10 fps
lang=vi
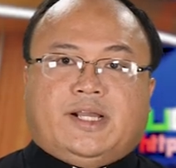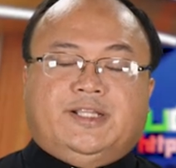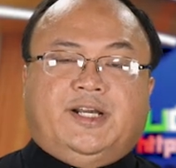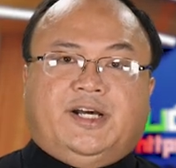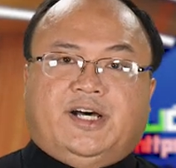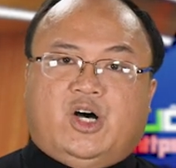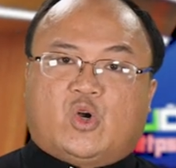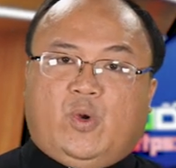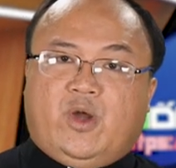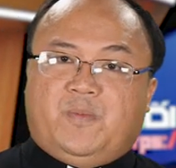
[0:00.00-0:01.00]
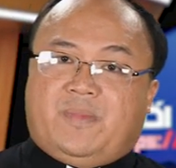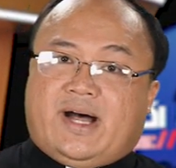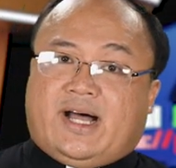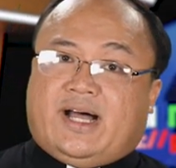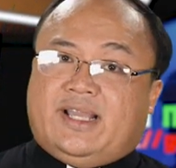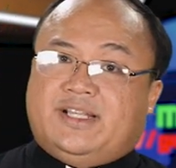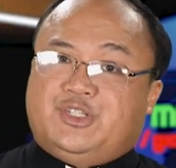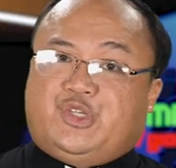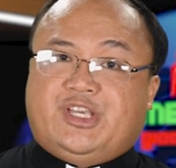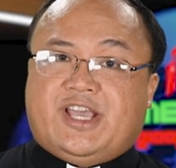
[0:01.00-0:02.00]
Kính thưa quý ông bà, anh
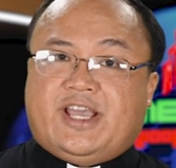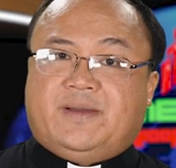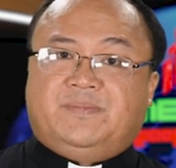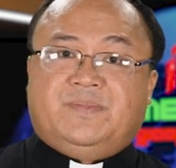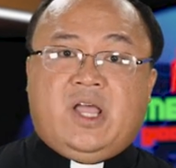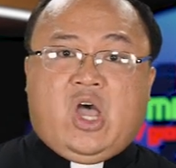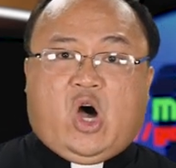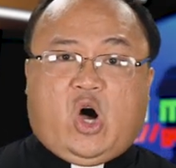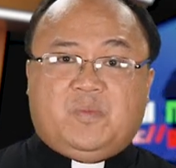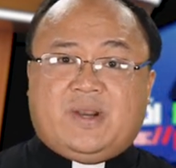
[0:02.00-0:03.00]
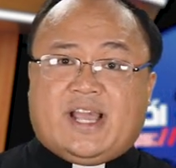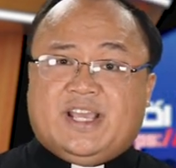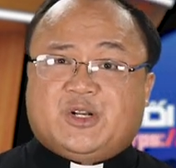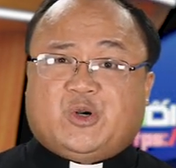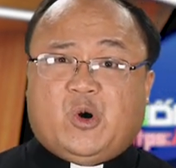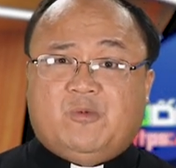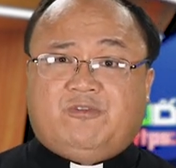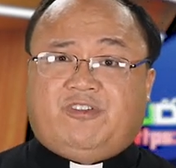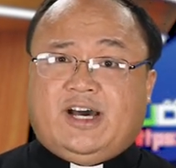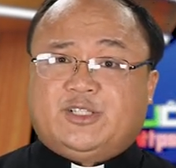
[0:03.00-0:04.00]
chị em, hôm nay
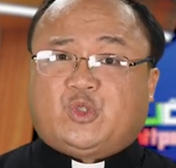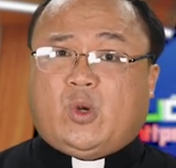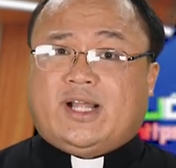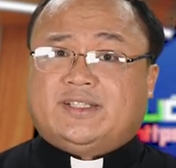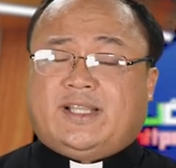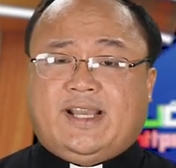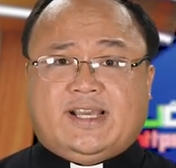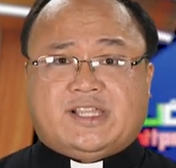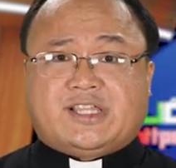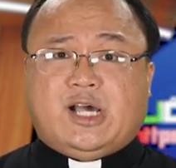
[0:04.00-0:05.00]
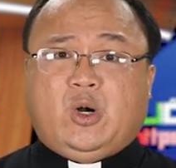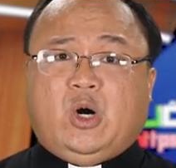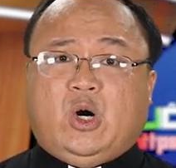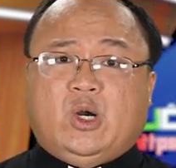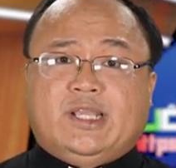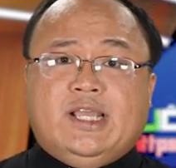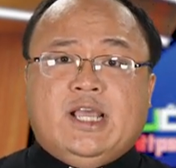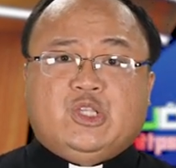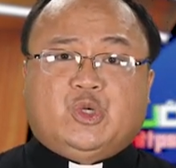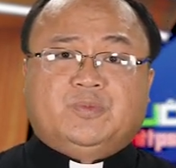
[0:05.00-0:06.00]
cùng với toàn thể giáo hội,
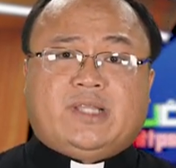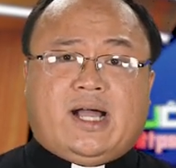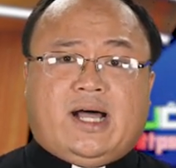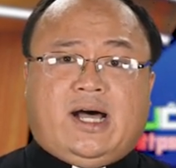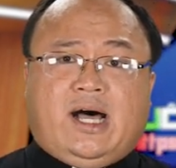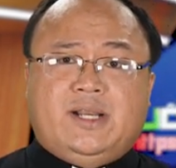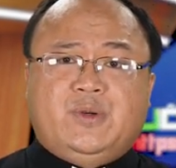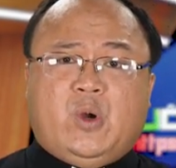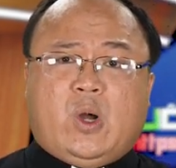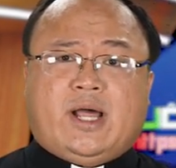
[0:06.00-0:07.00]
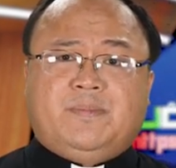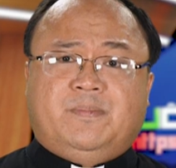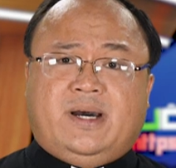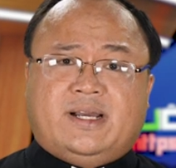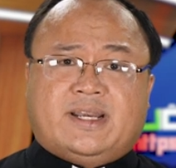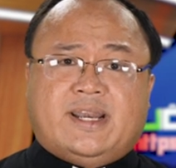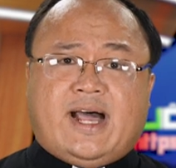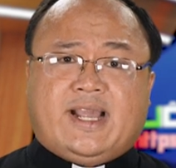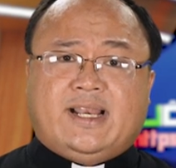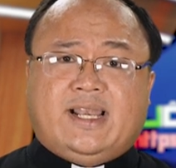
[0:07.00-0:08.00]
chúng ta hân hoan mừng
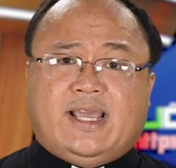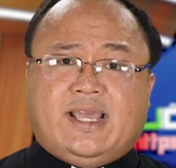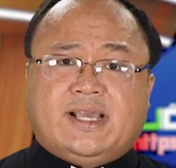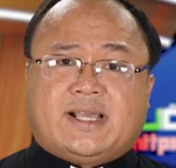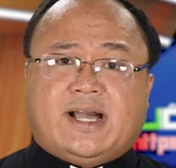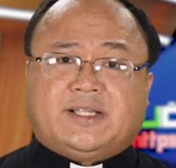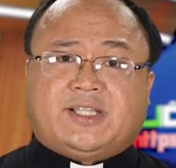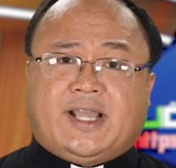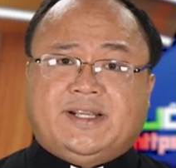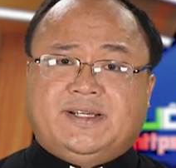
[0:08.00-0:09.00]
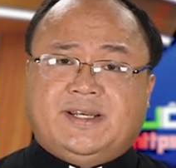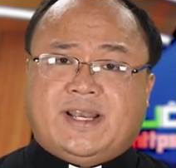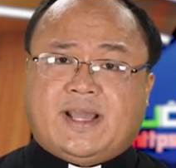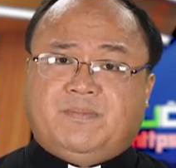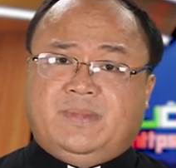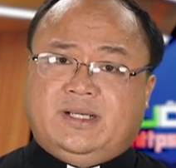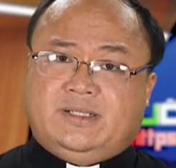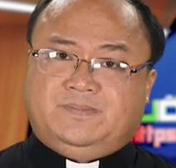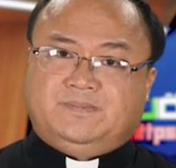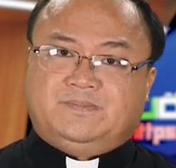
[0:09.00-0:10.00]
đại lễ các thánh nam nữ.